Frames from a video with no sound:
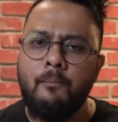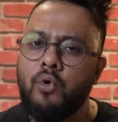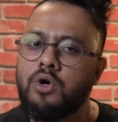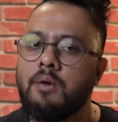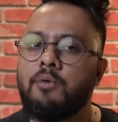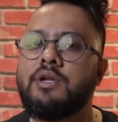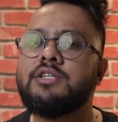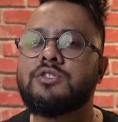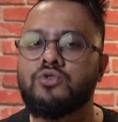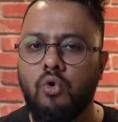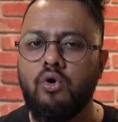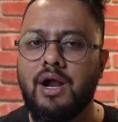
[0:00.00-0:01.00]
মোটামুটি
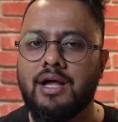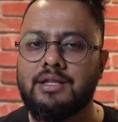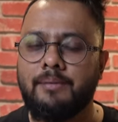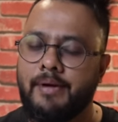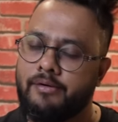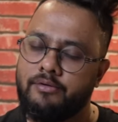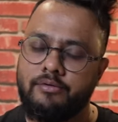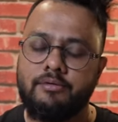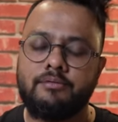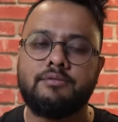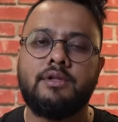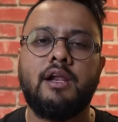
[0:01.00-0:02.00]
স্কোর রাখতে পারো
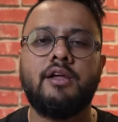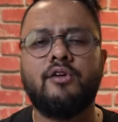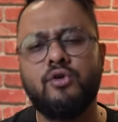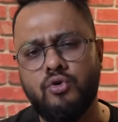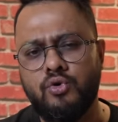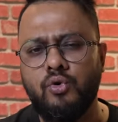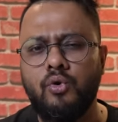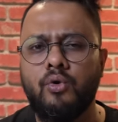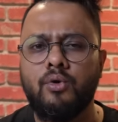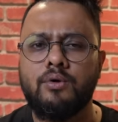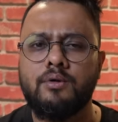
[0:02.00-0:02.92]
তাহলে ইউর গুড টু গো